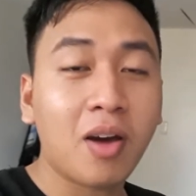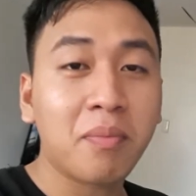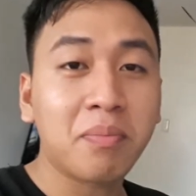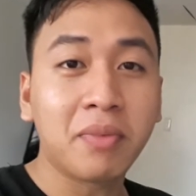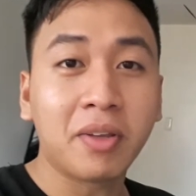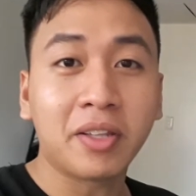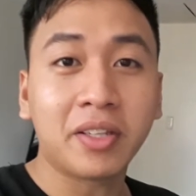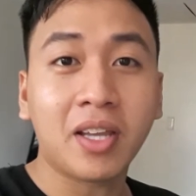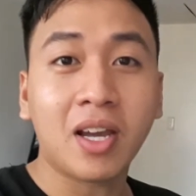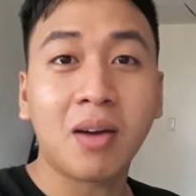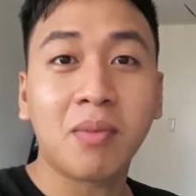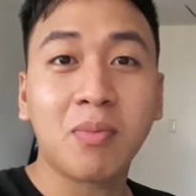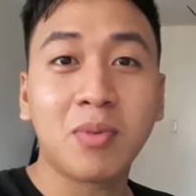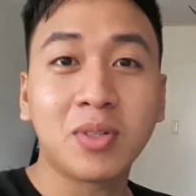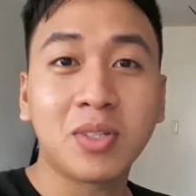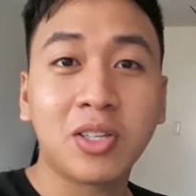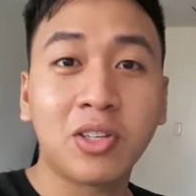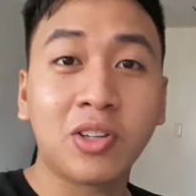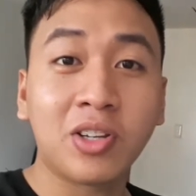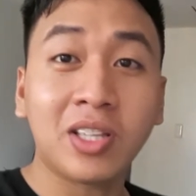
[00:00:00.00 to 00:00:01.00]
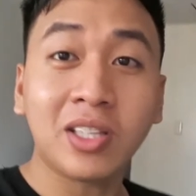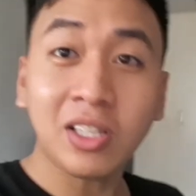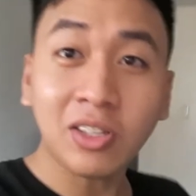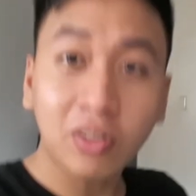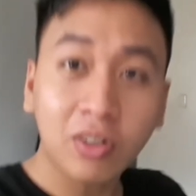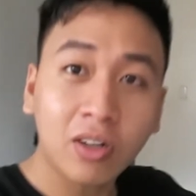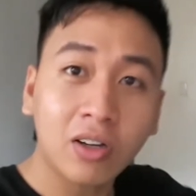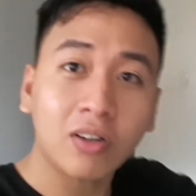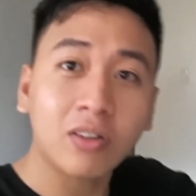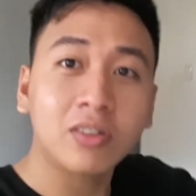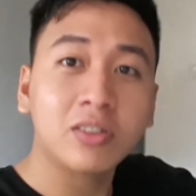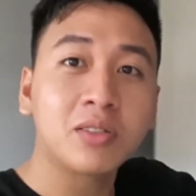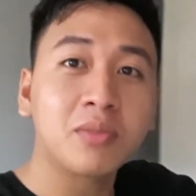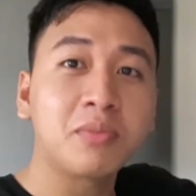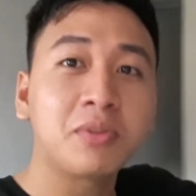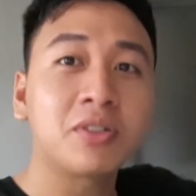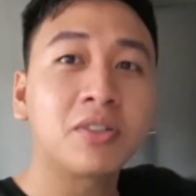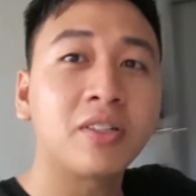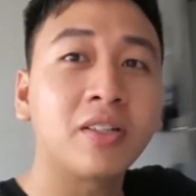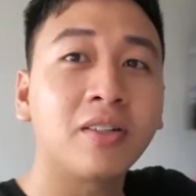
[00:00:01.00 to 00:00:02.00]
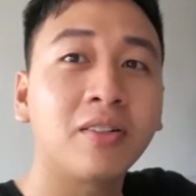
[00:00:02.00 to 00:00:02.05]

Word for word: update kahapon sa inyo. Nandito na ako sa Mission